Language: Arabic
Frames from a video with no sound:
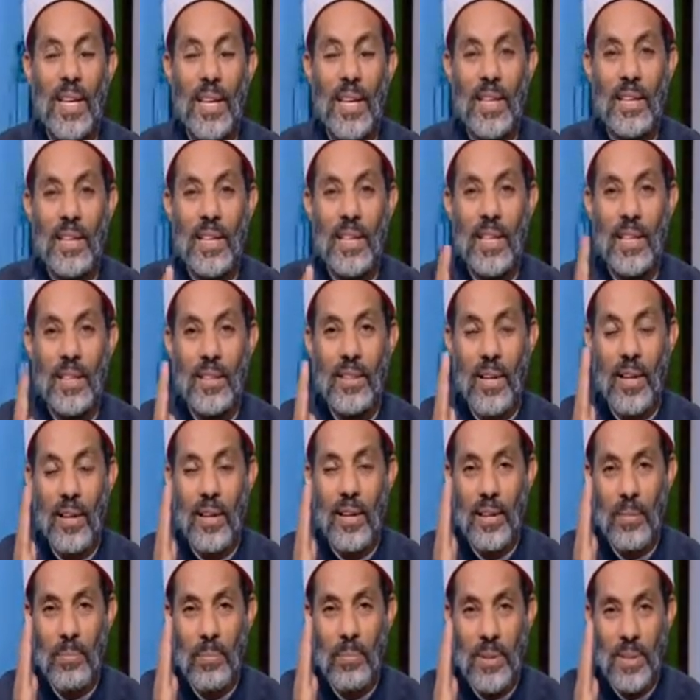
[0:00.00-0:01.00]

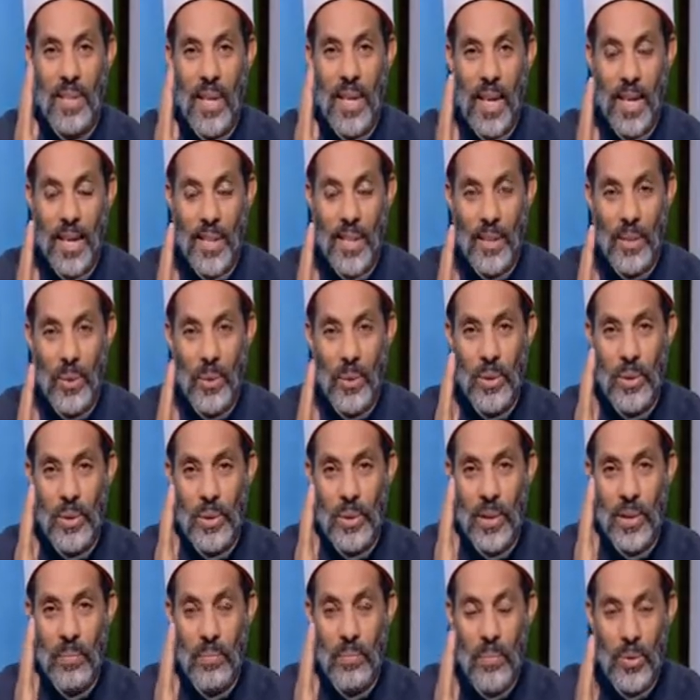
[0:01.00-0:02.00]
الجدار بتاع
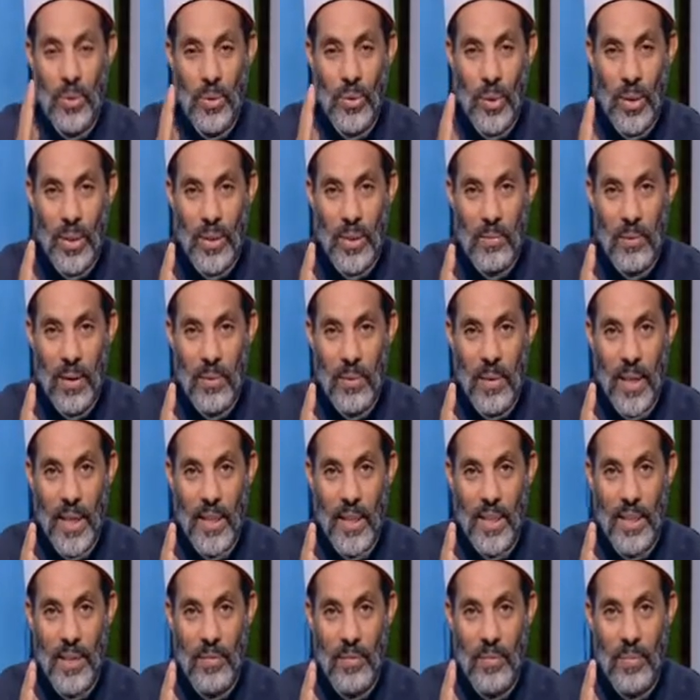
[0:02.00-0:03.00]
الجدران بتوع
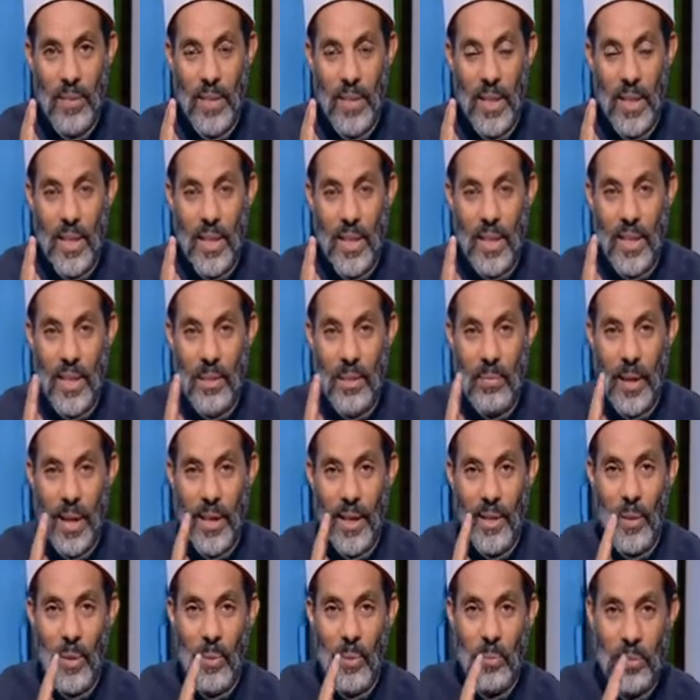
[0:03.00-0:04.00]
المباني يبقى
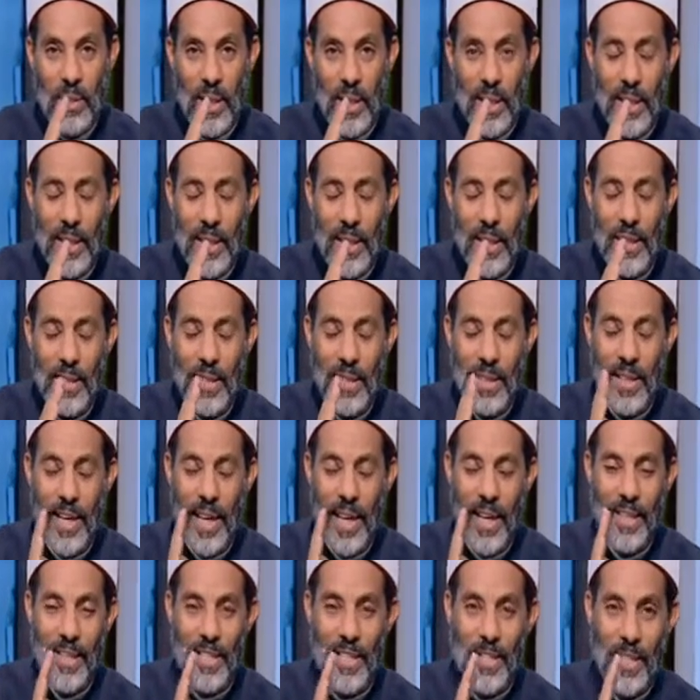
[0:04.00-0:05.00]
لهم ظل
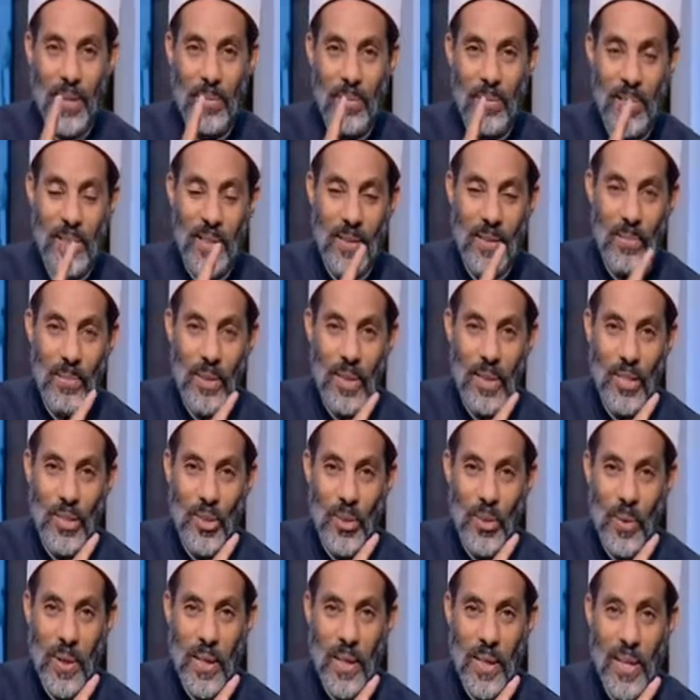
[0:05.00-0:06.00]
يعني الشمس تميل
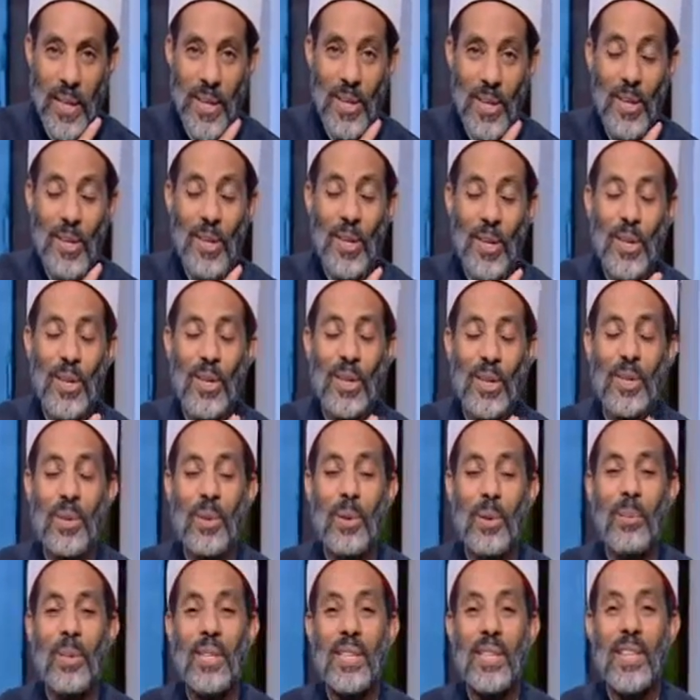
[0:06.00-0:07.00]
شوية
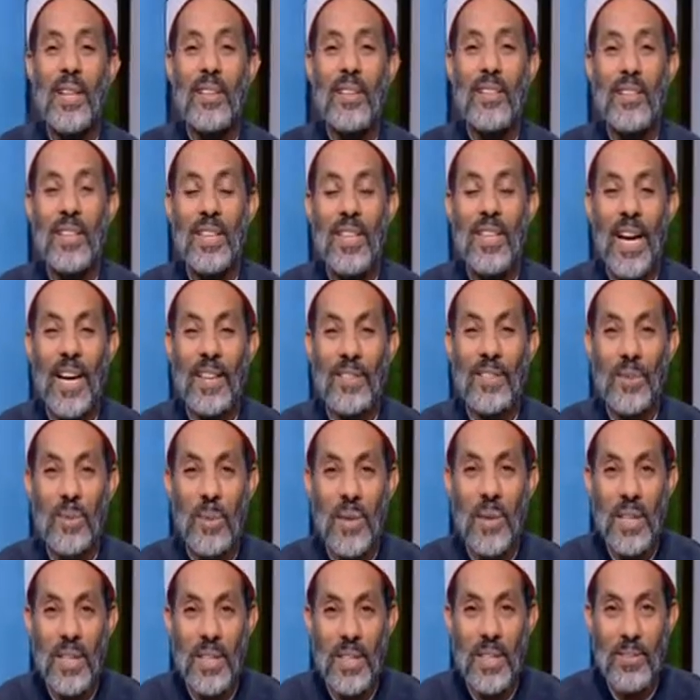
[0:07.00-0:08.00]
يقوم الناس اللي
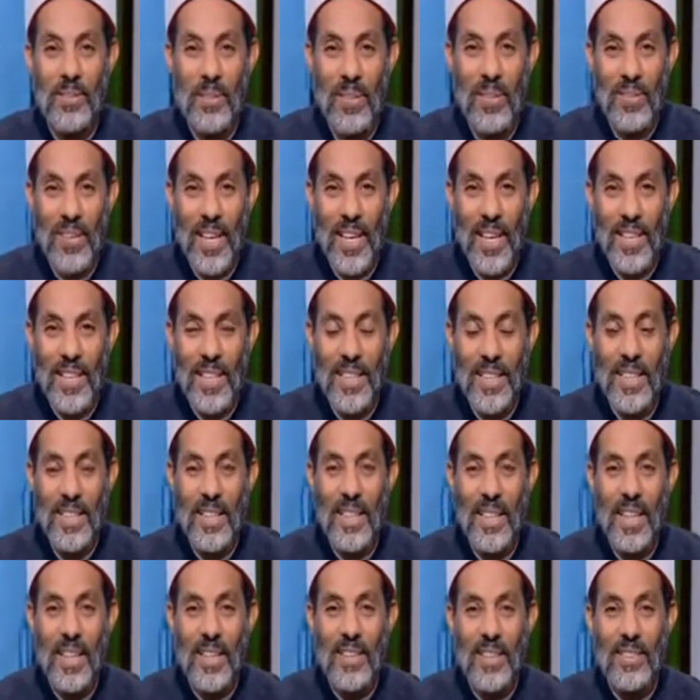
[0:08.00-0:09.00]
هتروح للمساجد
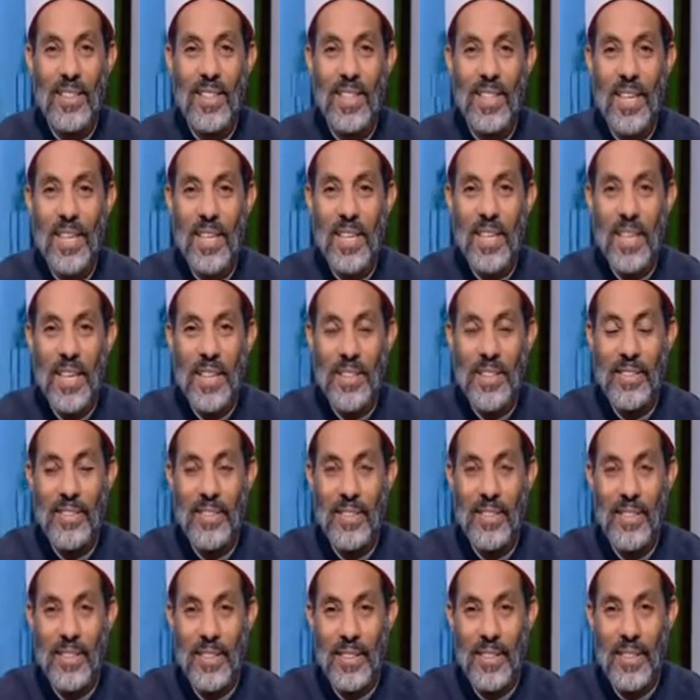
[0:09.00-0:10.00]
تلاقي
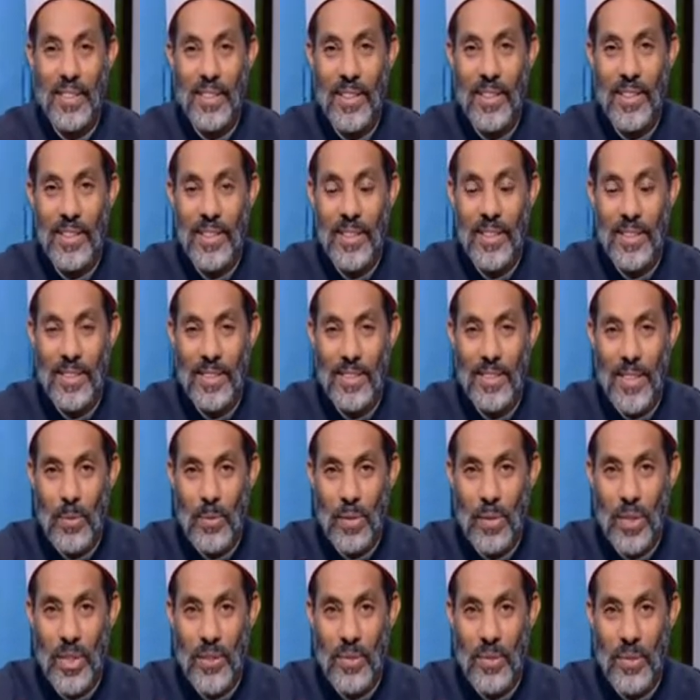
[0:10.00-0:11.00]
حتة ظل
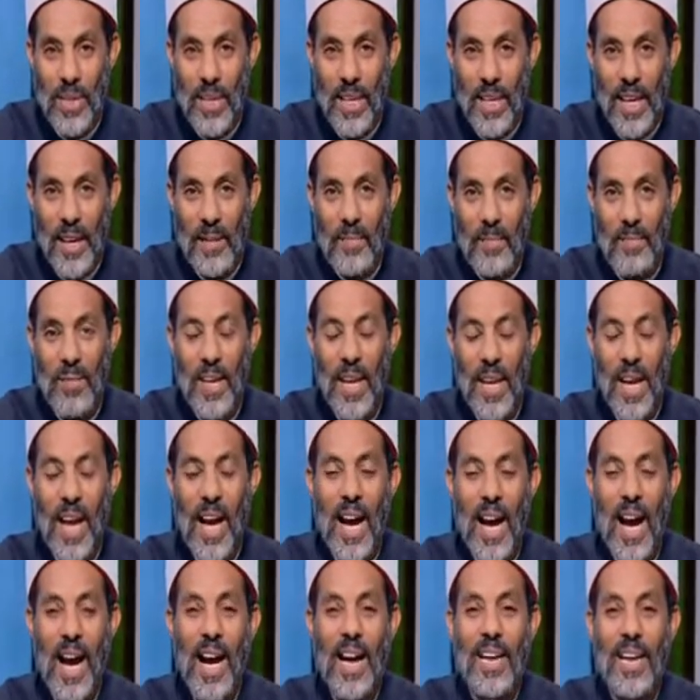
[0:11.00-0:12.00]
تمشي فيها
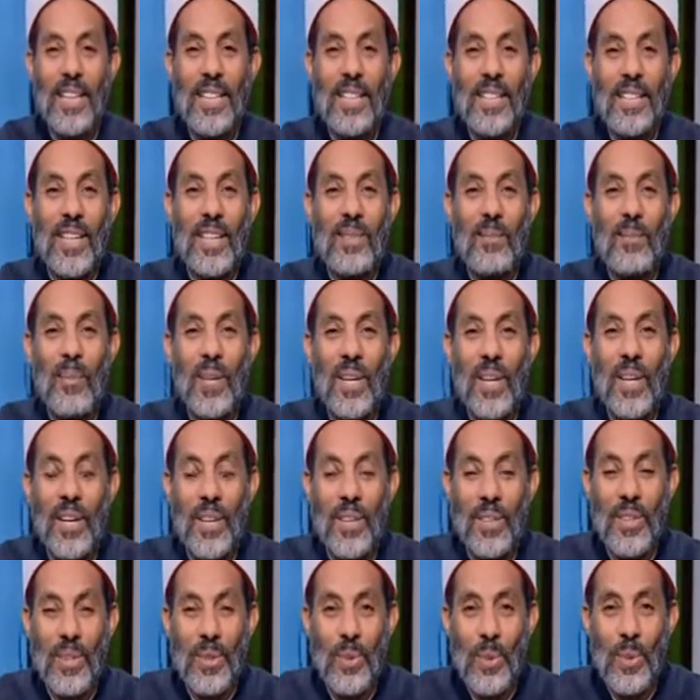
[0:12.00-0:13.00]
علشان ما
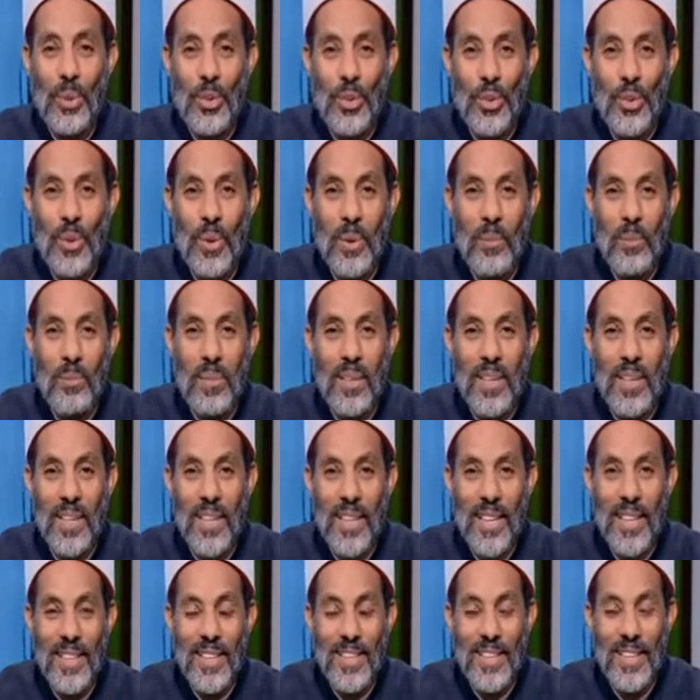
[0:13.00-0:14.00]
يحروش وهم
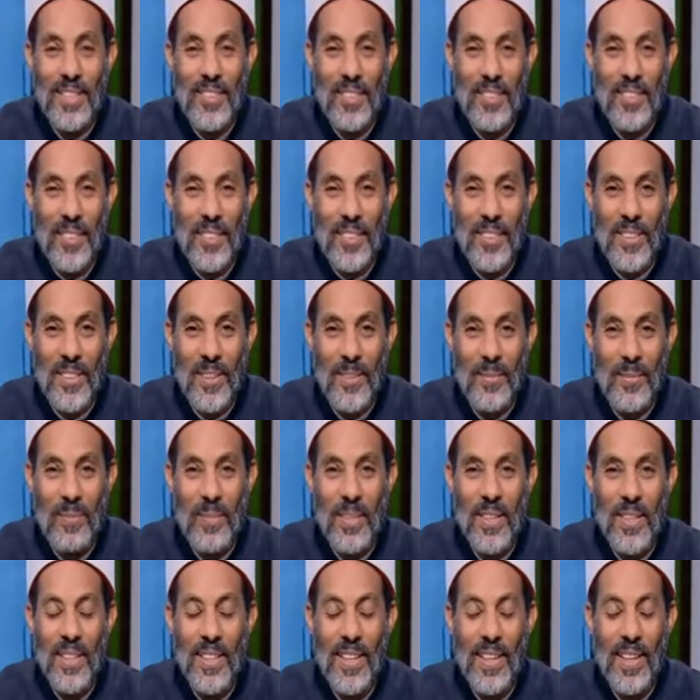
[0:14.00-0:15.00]
رايحين للصلاة
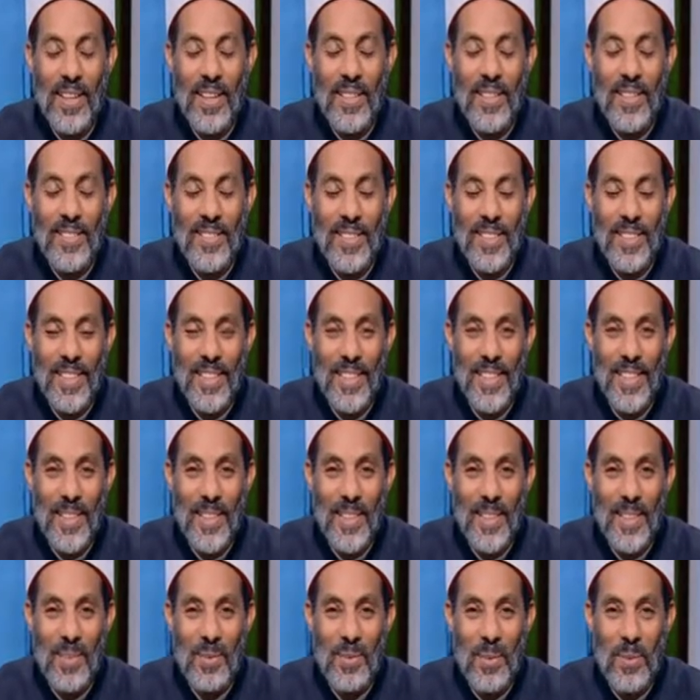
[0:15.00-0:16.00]
يا
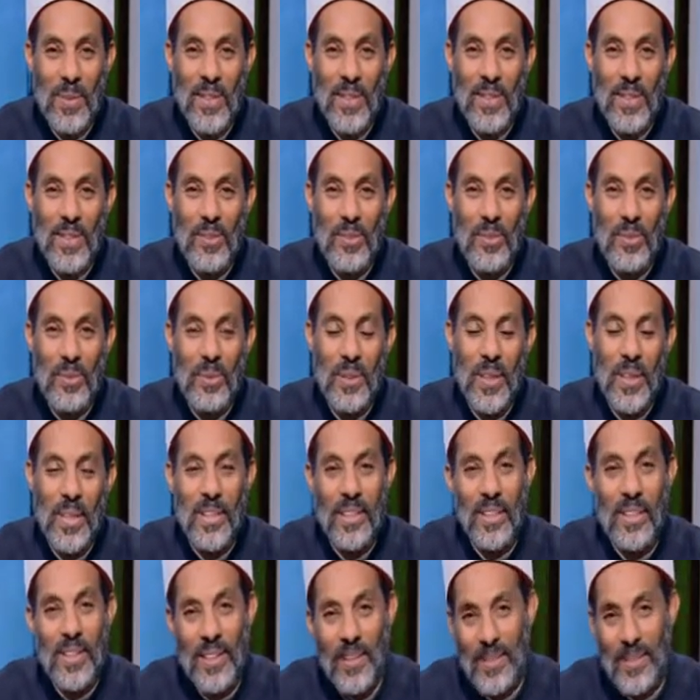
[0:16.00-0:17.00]
سلام يا رسول
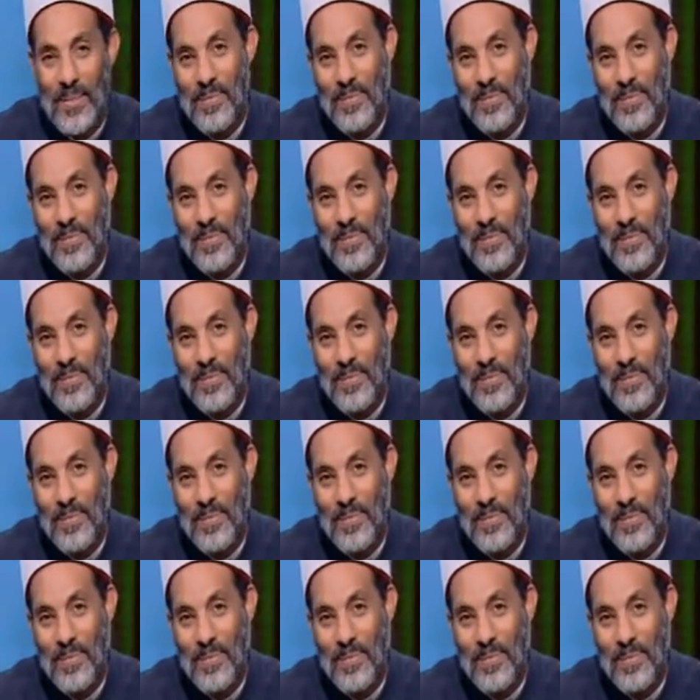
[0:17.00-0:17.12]
الله